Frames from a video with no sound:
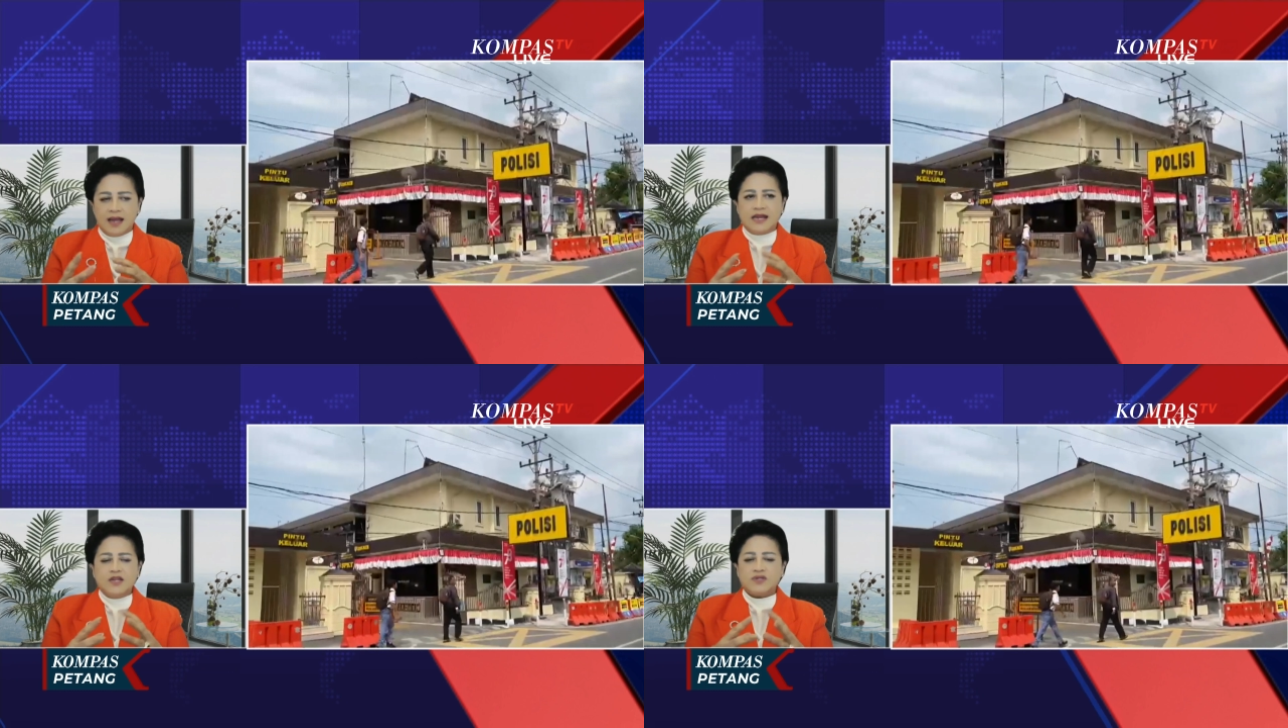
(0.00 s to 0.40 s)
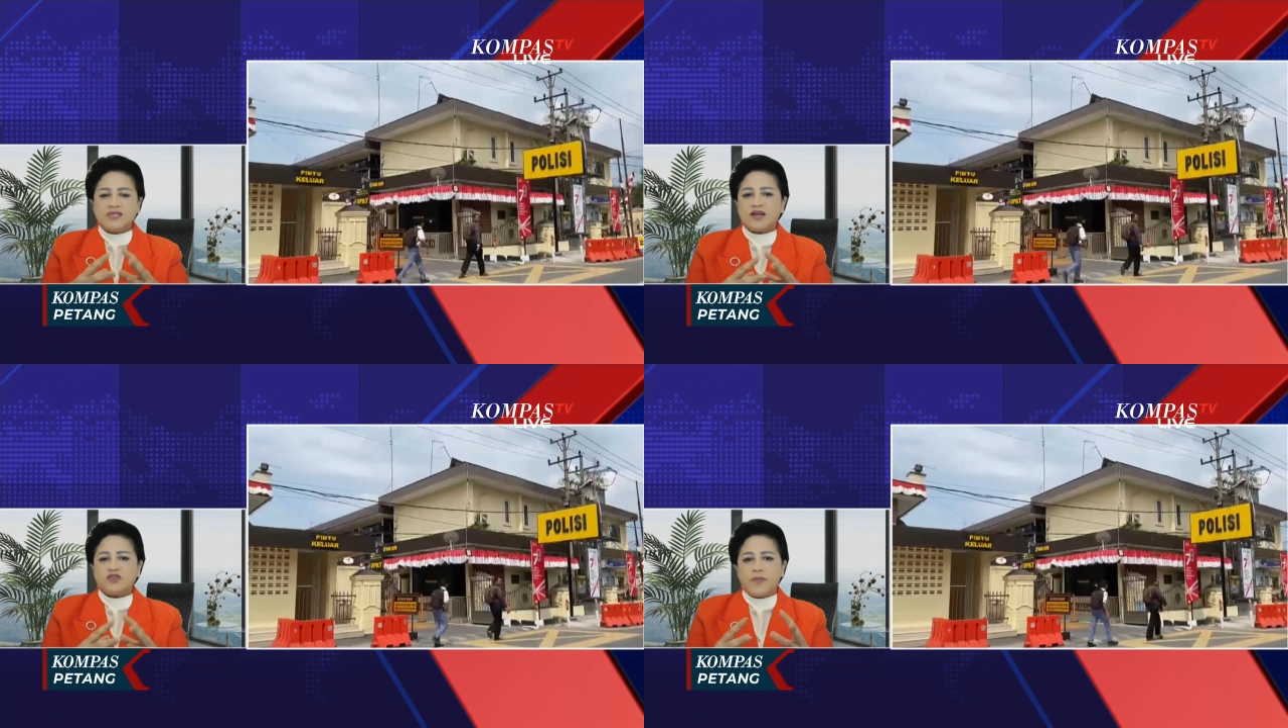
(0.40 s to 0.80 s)
Ini juga
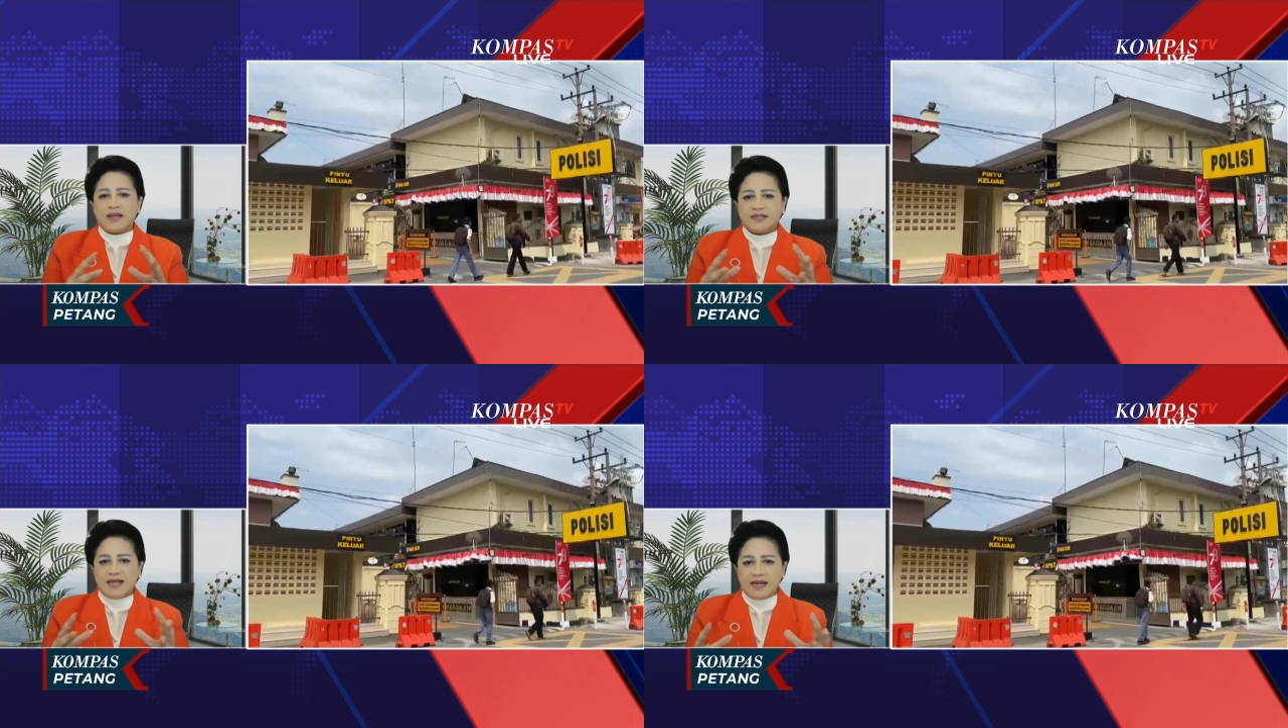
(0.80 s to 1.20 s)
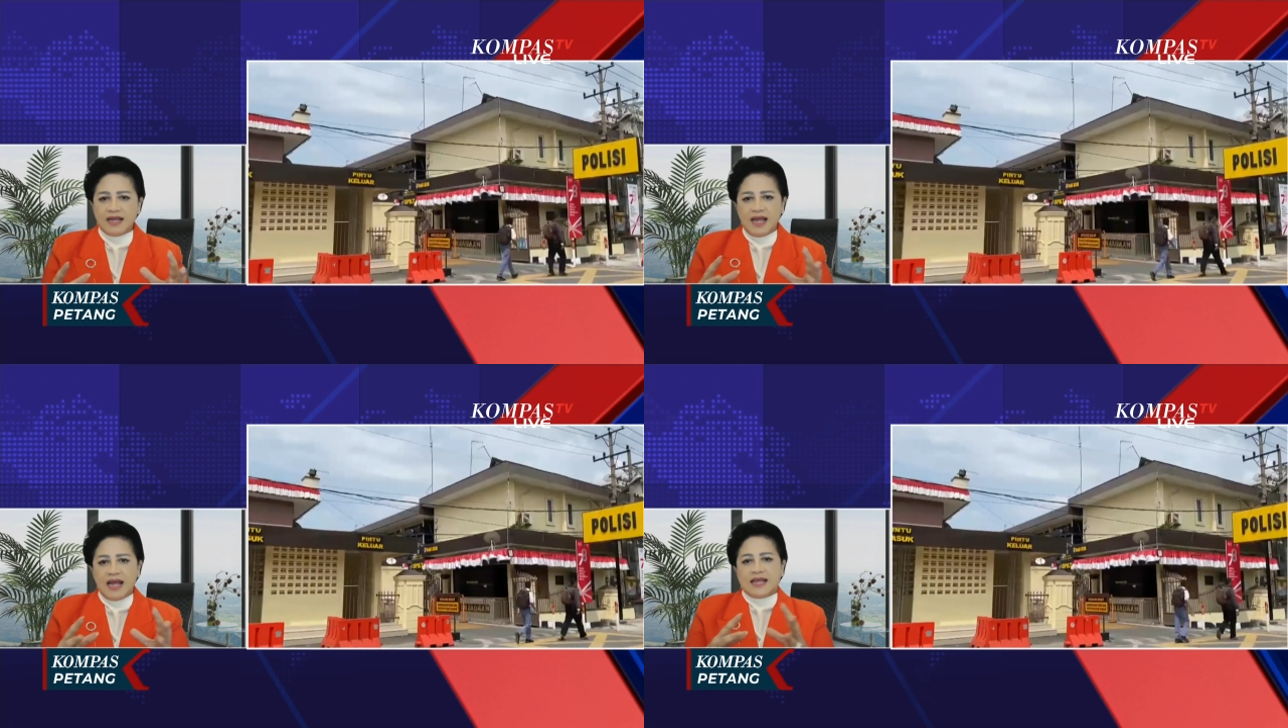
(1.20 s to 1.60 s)
saya nggak tahu apa yang
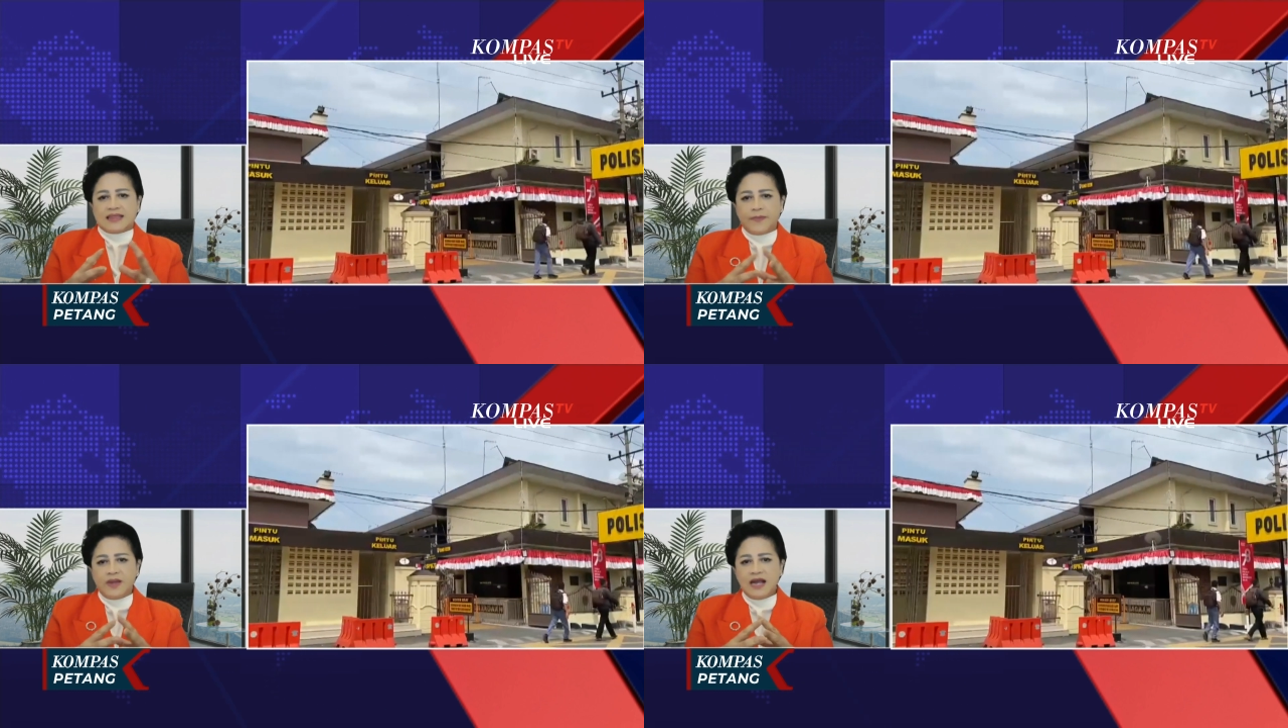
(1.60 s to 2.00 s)
terjadi, tapi